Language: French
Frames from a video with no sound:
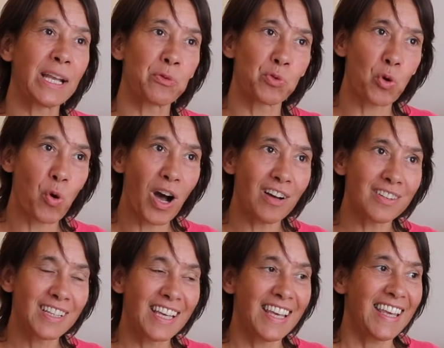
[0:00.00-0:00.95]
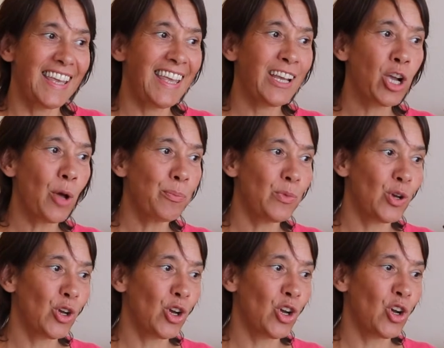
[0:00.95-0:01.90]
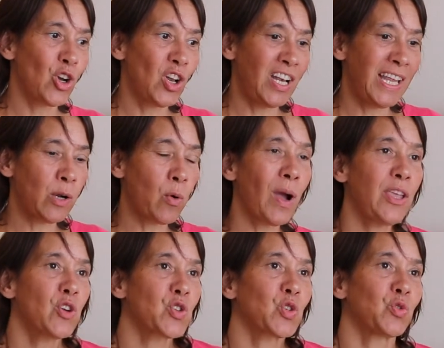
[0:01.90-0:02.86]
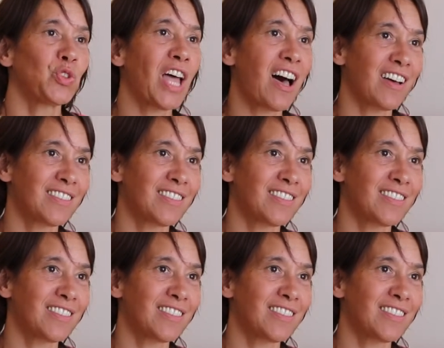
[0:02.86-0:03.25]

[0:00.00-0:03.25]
qu'on croit. Et comme euh, les croyances qu'on a